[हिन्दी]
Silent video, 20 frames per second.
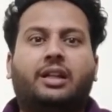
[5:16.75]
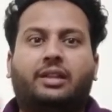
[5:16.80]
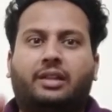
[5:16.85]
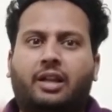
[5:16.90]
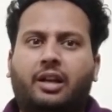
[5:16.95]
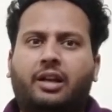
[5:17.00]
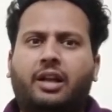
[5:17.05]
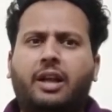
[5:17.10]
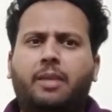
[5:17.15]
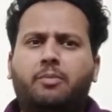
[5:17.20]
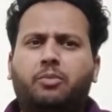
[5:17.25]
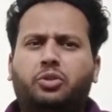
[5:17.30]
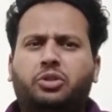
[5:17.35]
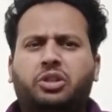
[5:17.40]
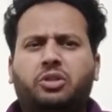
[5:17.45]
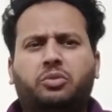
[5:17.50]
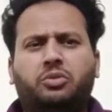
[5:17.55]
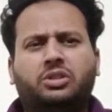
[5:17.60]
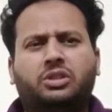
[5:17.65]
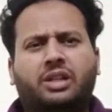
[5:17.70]
ताकि मुझे
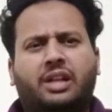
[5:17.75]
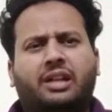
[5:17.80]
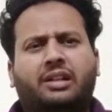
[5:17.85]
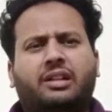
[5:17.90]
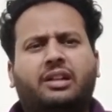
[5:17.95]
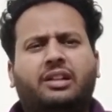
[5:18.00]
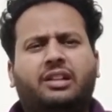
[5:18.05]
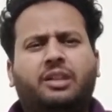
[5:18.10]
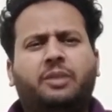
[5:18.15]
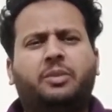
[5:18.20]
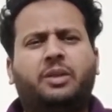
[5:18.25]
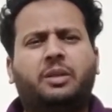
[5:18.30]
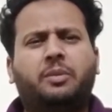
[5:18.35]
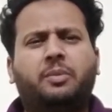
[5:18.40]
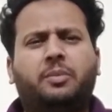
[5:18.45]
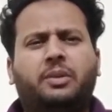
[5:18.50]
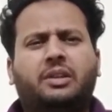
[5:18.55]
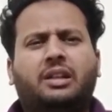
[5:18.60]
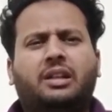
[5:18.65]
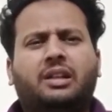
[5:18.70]
उन कैटेगरी के बारे में
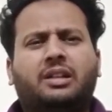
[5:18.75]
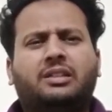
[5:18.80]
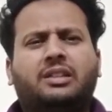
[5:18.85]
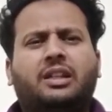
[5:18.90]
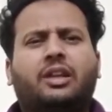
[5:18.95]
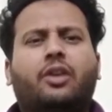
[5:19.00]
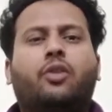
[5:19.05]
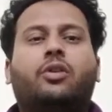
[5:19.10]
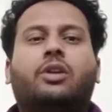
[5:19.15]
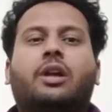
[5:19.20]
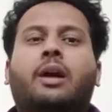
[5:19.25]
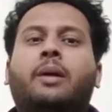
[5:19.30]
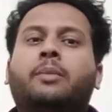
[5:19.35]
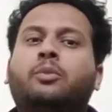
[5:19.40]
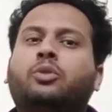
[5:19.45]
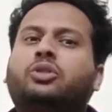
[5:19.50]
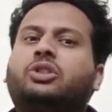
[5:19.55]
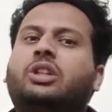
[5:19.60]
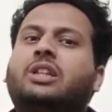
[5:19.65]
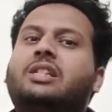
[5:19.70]
पता लग सके और हम
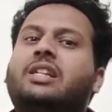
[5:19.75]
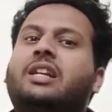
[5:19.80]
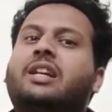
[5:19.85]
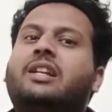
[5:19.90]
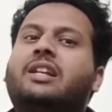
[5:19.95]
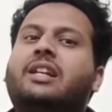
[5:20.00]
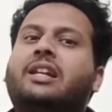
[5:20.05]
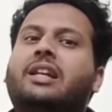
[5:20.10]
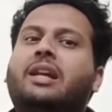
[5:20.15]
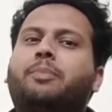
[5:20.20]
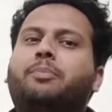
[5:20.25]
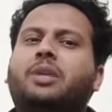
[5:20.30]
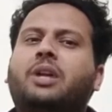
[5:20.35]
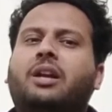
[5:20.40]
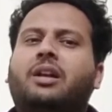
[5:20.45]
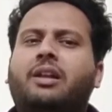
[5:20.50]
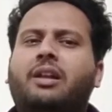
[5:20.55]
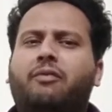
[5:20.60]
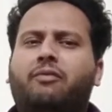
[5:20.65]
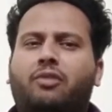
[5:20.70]
उसका जिक्र करेंगे अपने
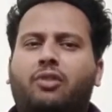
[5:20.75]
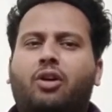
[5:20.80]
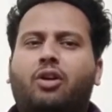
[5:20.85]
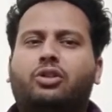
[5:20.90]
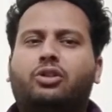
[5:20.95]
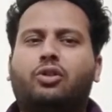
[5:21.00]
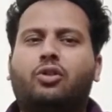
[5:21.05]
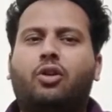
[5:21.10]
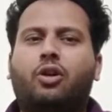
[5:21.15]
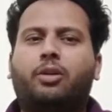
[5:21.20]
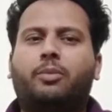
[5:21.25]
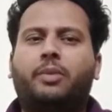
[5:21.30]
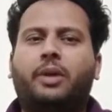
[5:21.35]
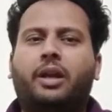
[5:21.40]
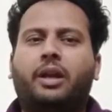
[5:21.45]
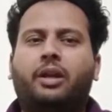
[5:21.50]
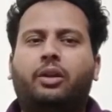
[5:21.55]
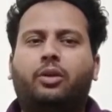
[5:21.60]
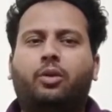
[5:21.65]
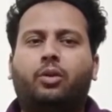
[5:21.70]
अगले व्लॉग श्लॉग में
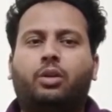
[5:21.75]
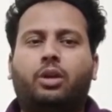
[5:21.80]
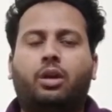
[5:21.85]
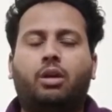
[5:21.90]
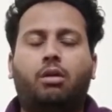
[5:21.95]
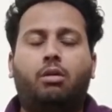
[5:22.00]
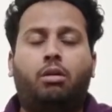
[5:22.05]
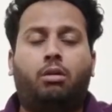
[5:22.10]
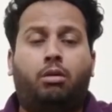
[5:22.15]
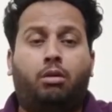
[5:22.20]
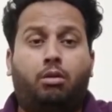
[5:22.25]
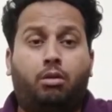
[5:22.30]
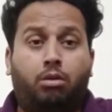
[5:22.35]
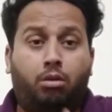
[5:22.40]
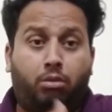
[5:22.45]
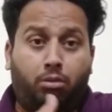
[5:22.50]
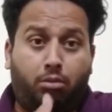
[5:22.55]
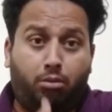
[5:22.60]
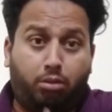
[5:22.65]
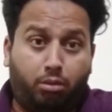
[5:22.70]
क्योंकि
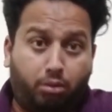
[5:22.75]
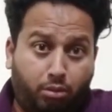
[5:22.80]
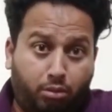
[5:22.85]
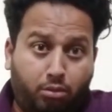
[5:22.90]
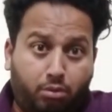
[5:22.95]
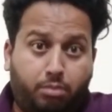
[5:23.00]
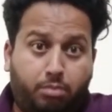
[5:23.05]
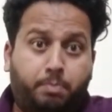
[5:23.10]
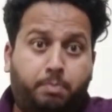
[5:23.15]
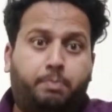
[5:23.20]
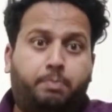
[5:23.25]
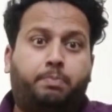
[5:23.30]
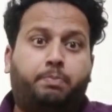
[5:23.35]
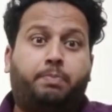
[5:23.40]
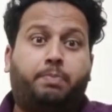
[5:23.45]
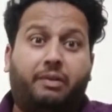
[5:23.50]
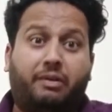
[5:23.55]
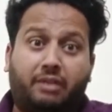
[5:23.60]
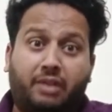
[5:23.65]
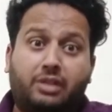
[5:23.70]

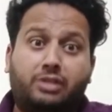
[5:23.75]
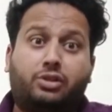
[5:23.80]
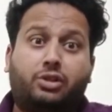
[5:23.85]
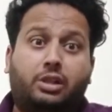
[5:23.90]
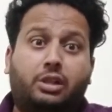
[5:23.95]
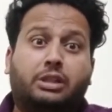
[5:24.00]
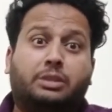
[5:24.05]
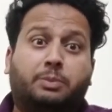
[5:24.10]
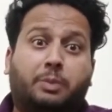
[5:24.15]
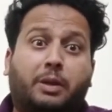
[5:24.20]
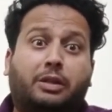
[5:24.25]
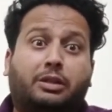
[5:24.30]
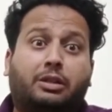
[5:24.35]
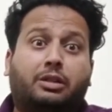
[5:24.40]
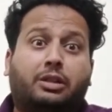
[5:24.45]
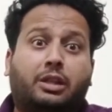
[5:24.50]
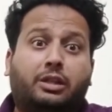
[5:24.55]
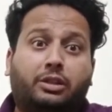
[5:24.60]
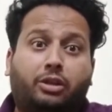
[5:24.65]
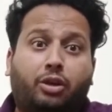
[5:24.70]
प्रिवेंशन इज बेटर
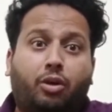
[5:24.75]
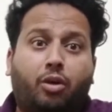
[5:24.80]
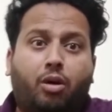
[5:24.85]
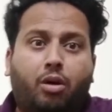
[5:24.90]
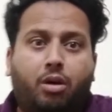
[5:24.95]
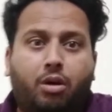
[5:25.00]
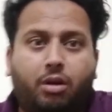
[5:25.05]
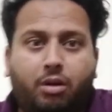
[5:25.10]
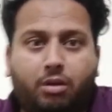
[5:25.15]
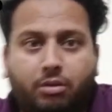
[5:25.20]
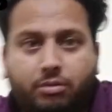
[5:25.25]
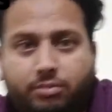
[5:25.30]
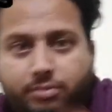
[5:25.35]
देन क्योर